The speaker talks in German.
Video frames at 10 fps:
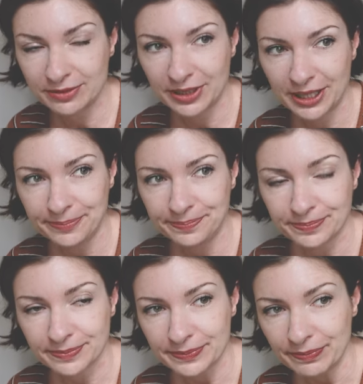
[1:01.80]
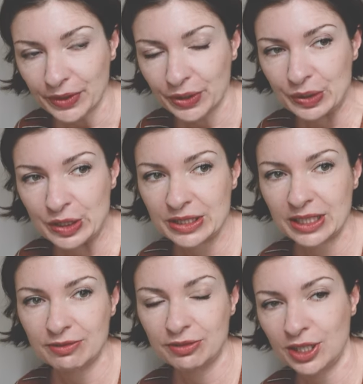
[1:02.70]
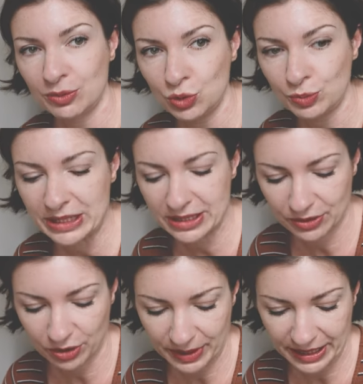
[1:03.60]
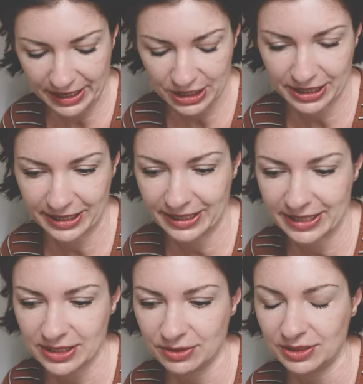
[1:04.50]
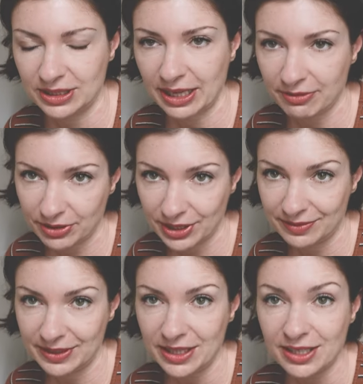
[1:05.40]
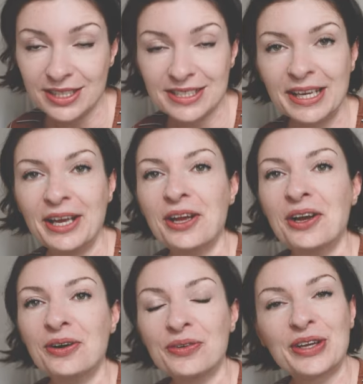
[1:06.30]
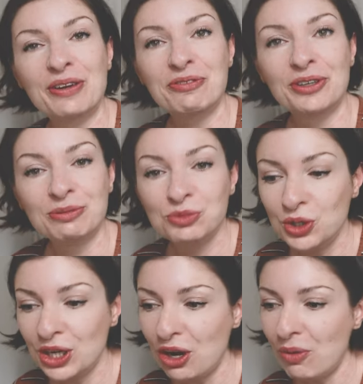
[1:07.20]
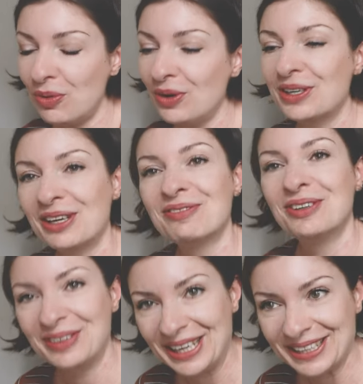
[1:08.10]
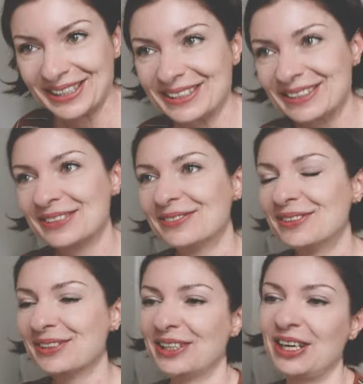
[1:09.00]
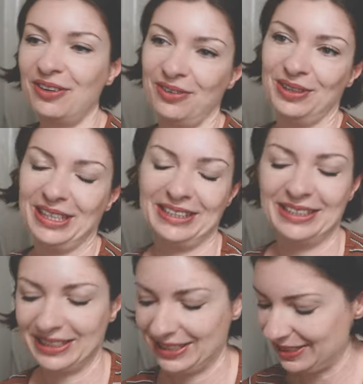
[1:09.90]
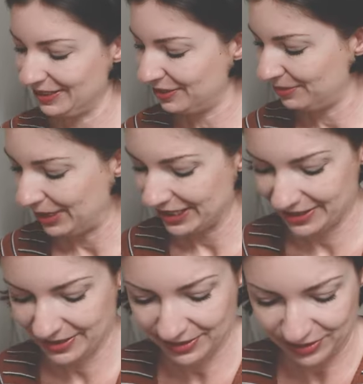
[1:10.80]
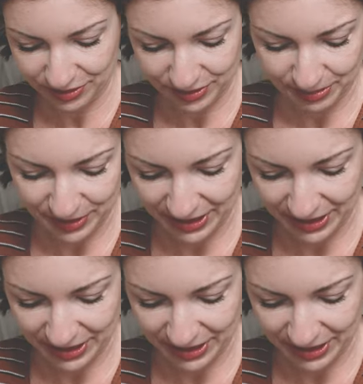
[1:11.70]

fahre. Könnte ich dann vor der Buchmesse nochmal nachschneiden lassen und dann vor der Wildnis und dann vor dem Urlaub und dann vor Weihnachten. Das würde genau richtig äh, passen in,